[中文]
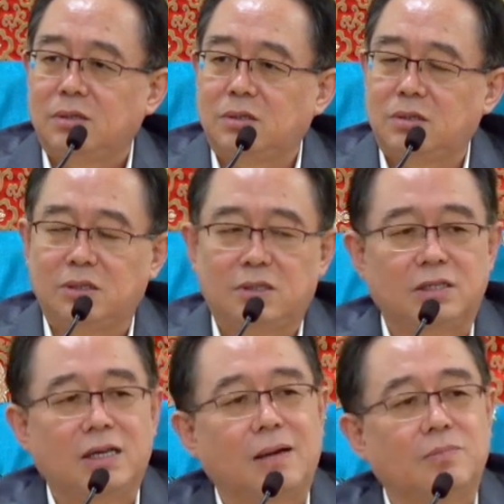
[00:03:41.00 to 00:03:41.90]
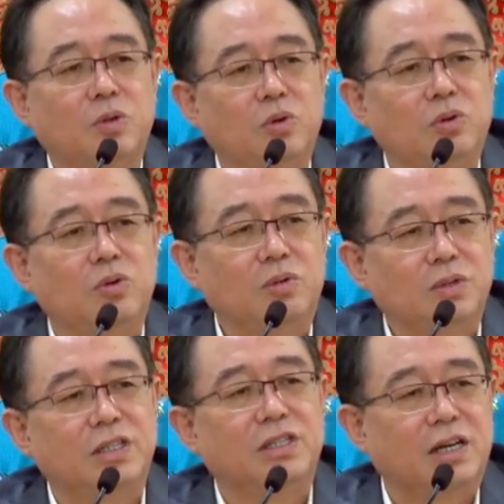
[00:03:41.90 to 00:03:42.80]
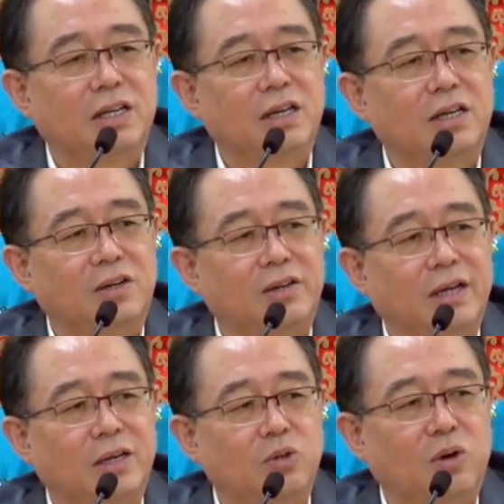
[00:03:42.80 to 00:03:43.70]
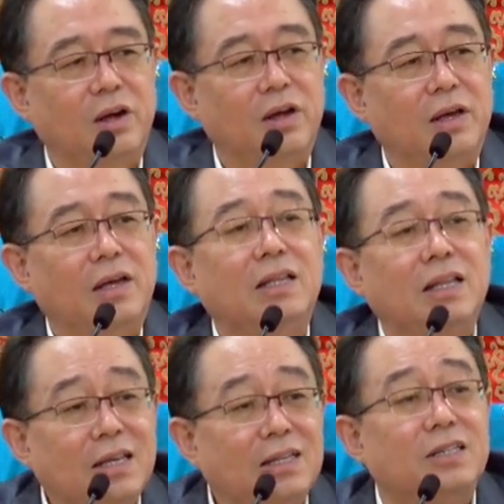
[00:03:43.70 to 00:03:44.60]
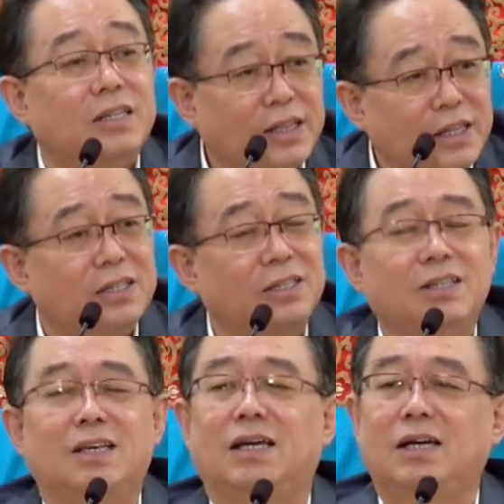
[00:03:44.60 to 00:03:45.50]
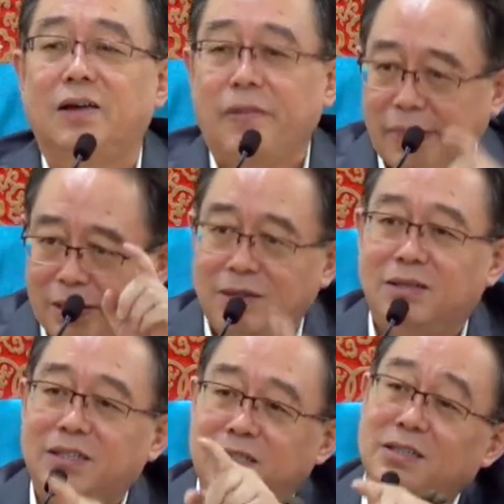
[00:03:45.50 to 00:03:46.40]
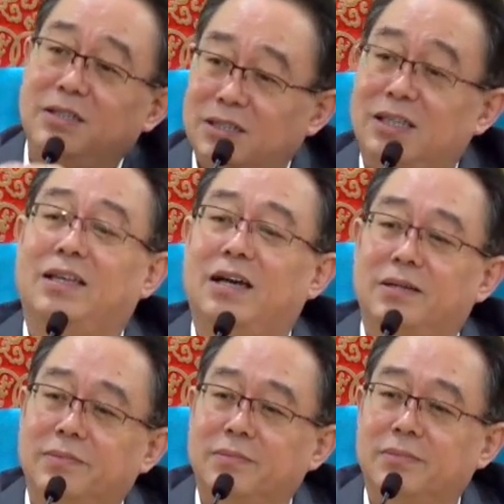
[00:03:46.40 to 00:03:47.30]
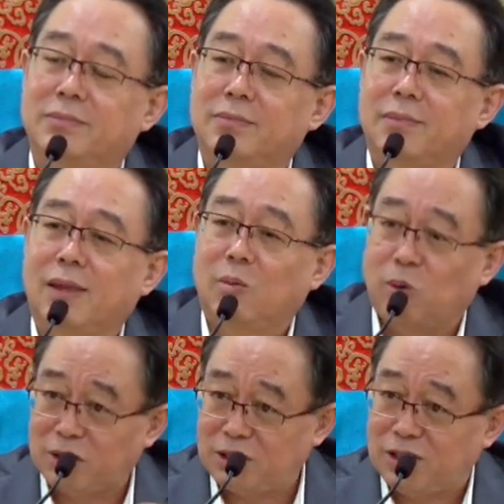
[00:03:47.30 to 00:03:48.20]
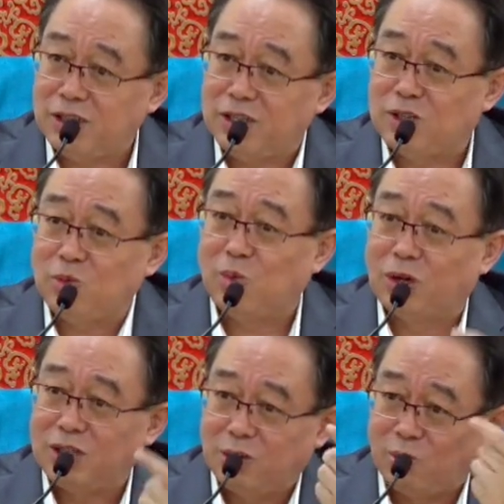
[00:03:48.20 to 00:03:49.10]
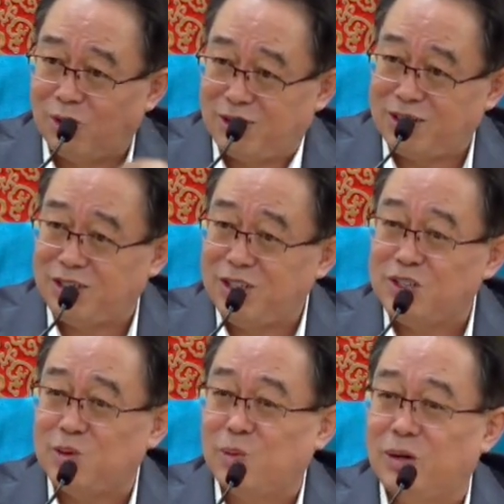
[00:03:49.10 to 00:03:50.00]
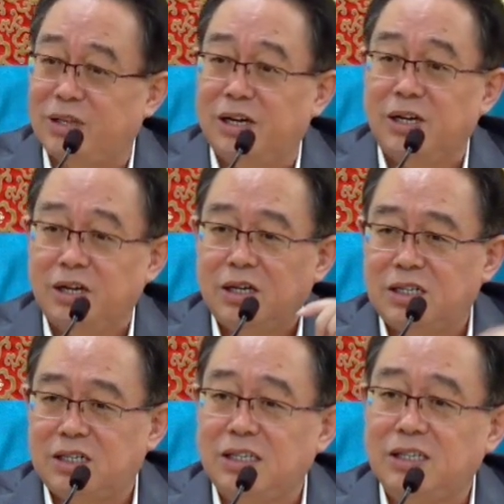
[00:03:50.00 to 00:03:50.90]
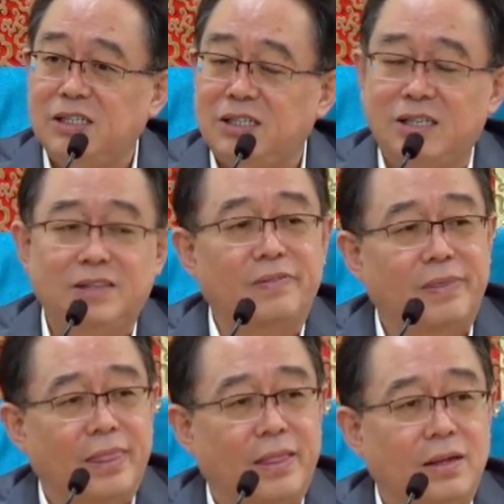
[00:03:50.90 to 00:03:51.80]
是是，释迦牟尼语重心长的跟奥奈说：“你的身体是你的，你的心是你的；我的身体是我的，我的心是我的。身心